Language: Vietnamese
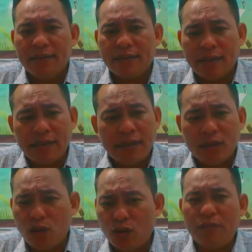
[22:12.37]
cảnh tê nó
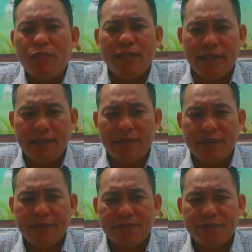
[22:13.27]
khô lắm quý vậy,
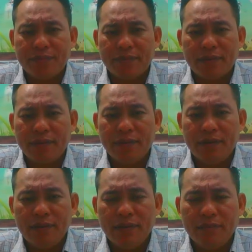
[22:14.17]

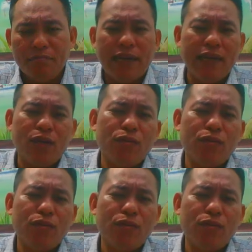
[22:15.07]
mẹ